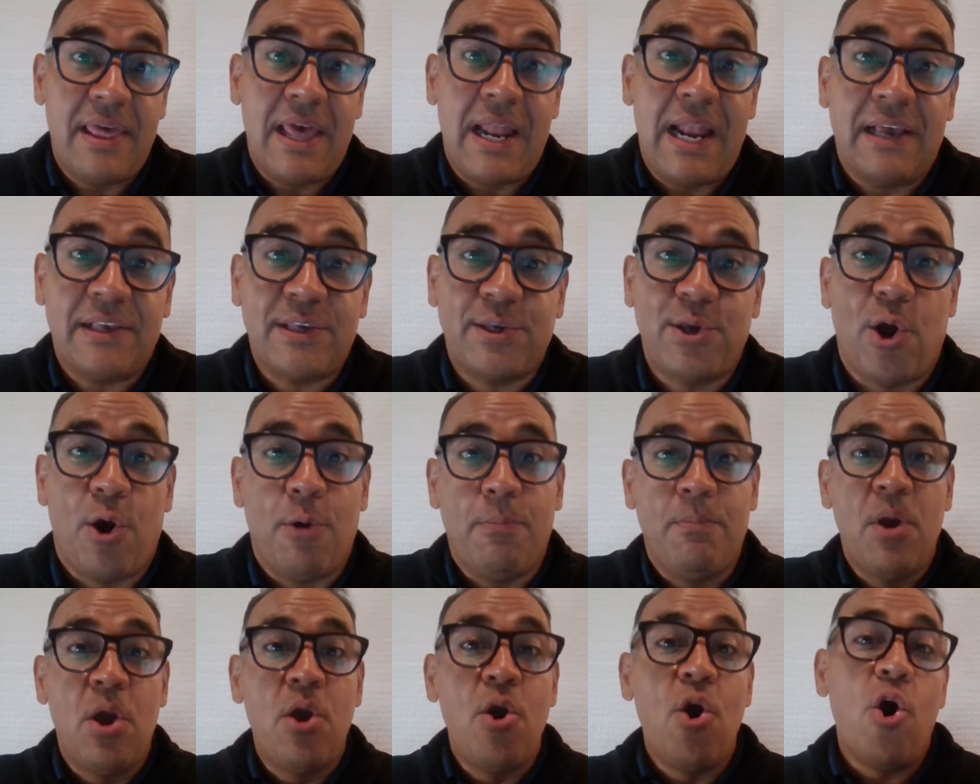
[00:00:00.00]

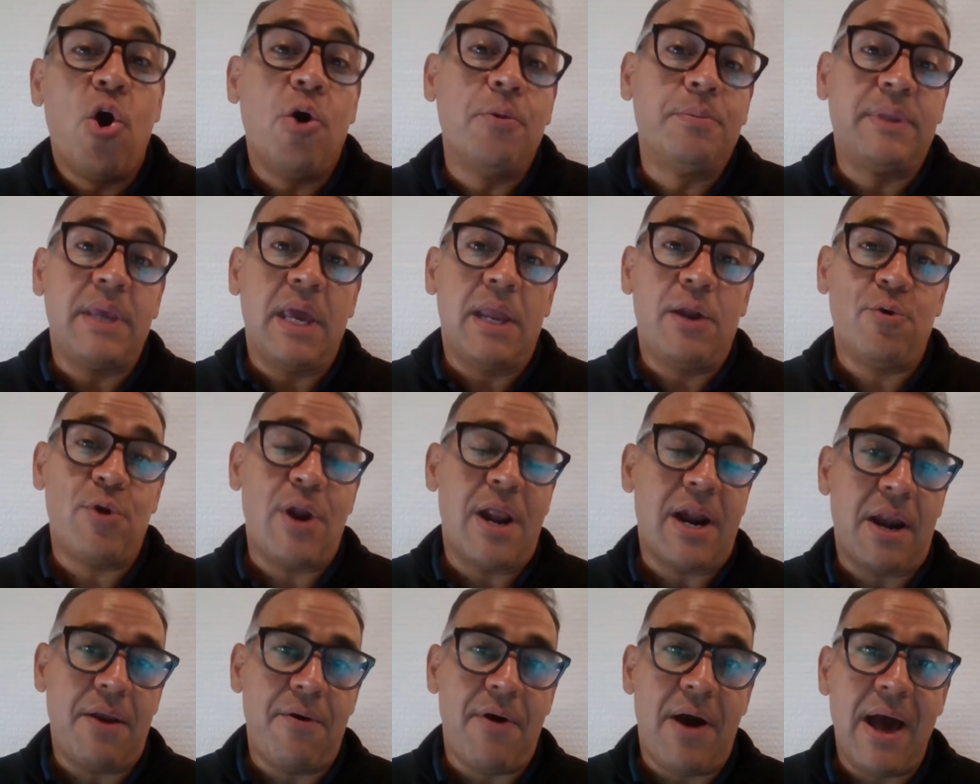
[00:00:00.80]
delación obtiene
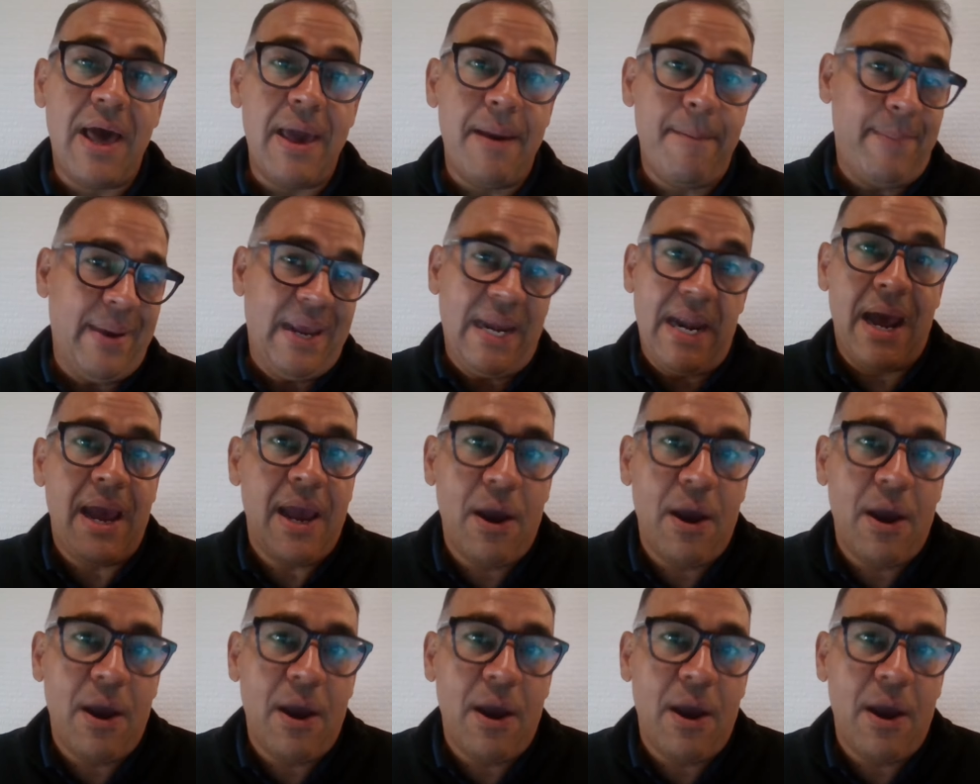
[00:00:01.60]
una rebaja de pena.